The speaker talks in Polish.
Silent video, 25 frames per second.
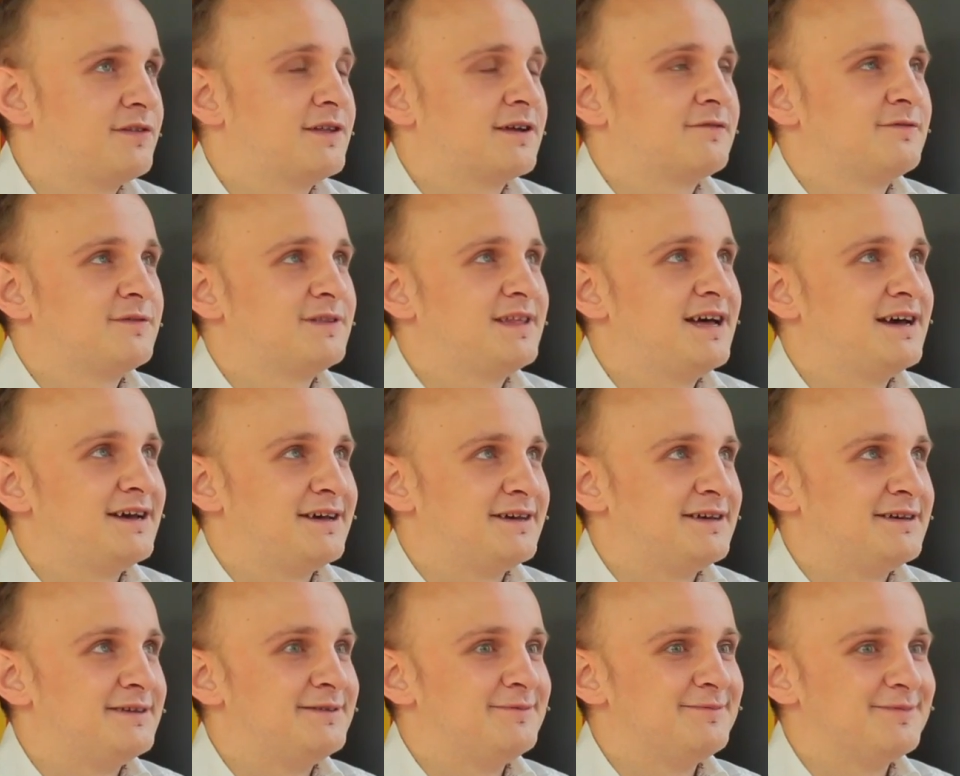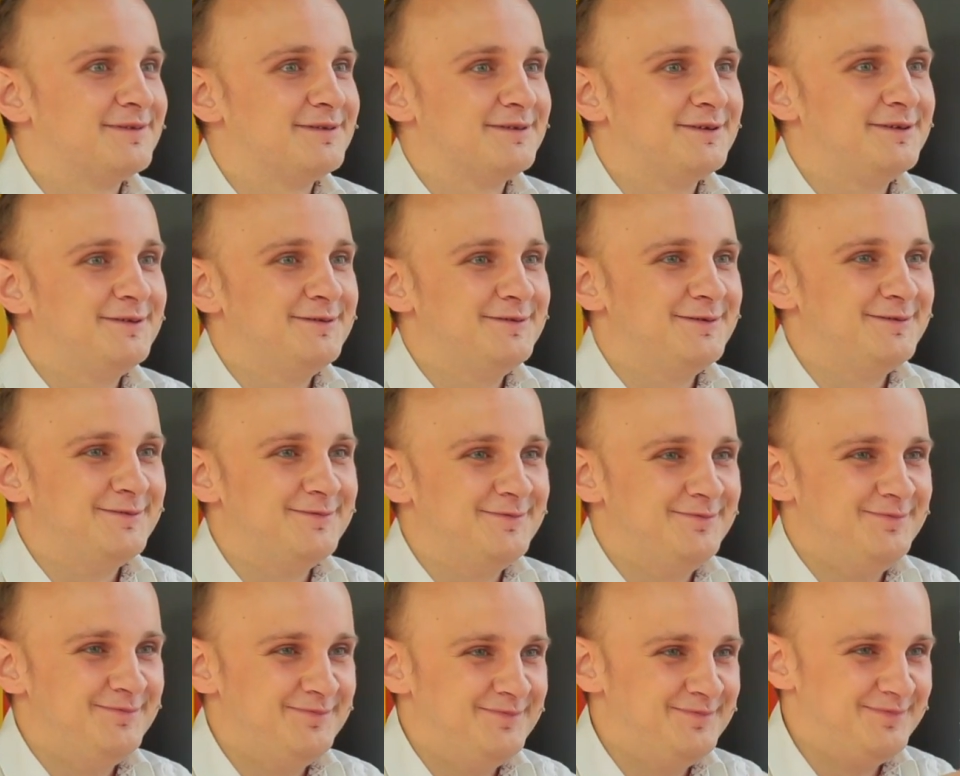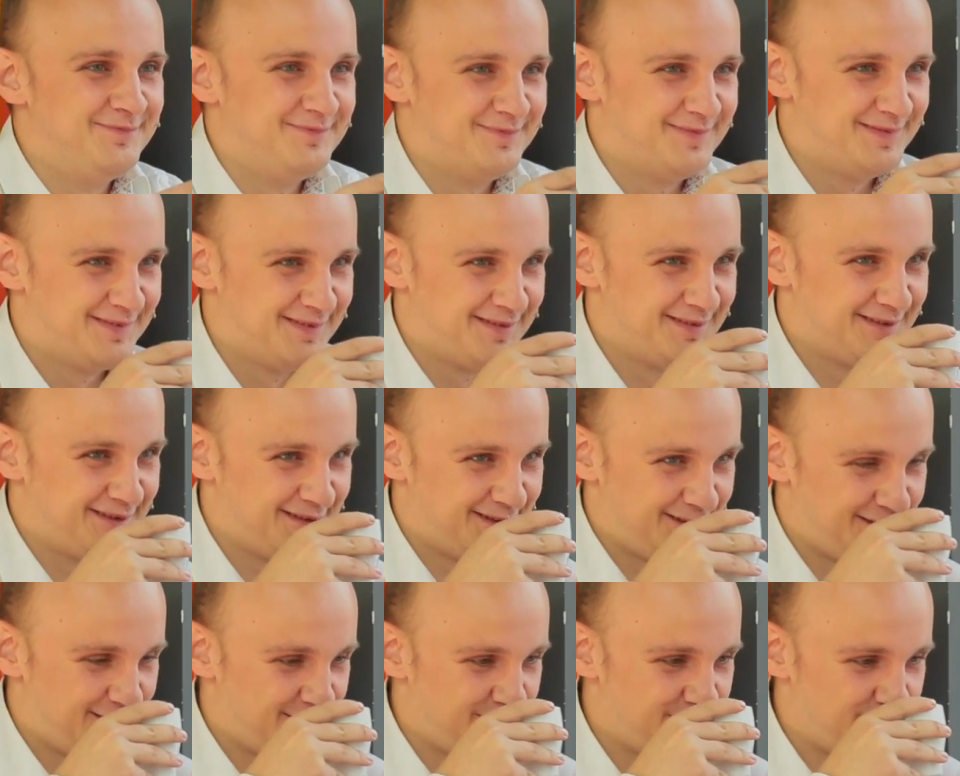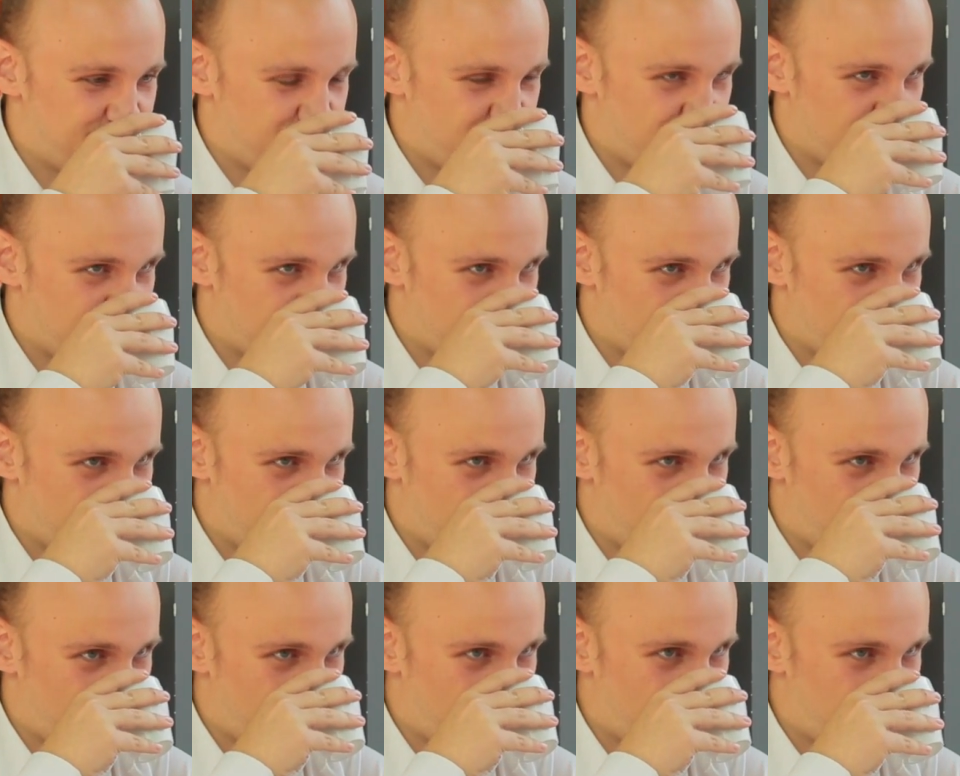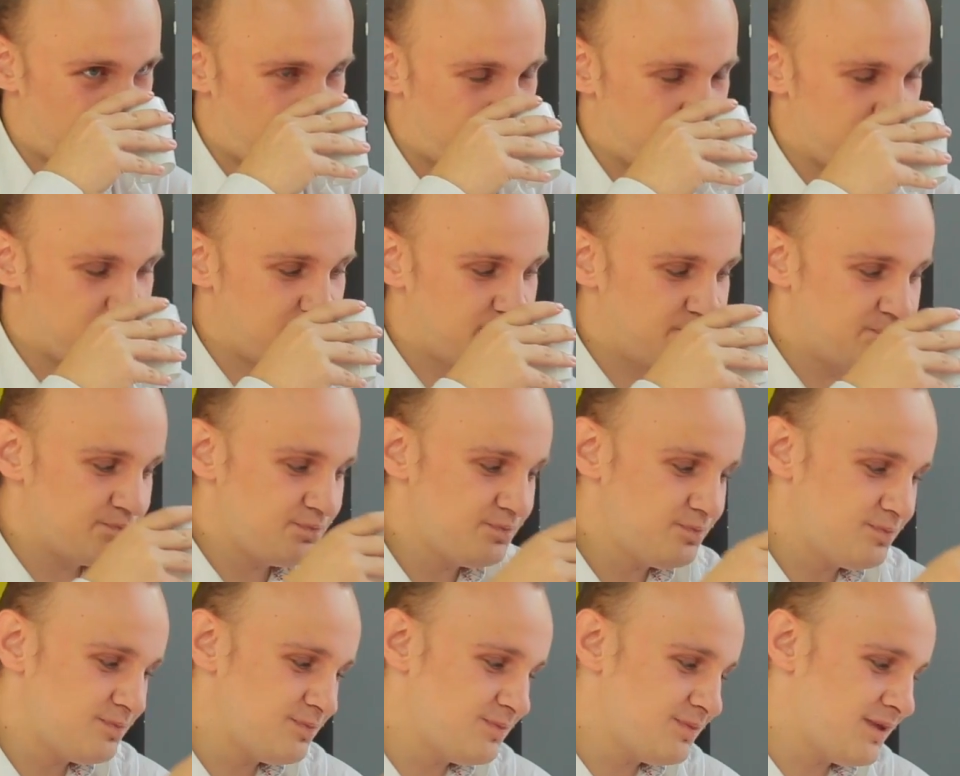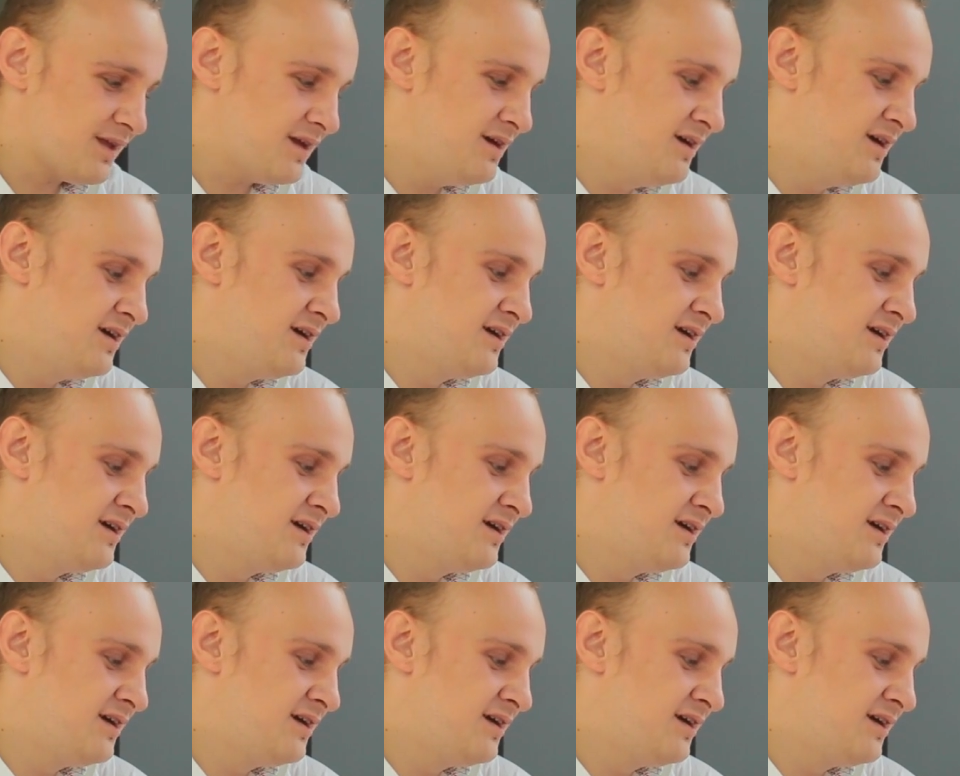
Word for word: się tak wydaje. Czy, czy jest, że tak powiem, pole do improwizacji?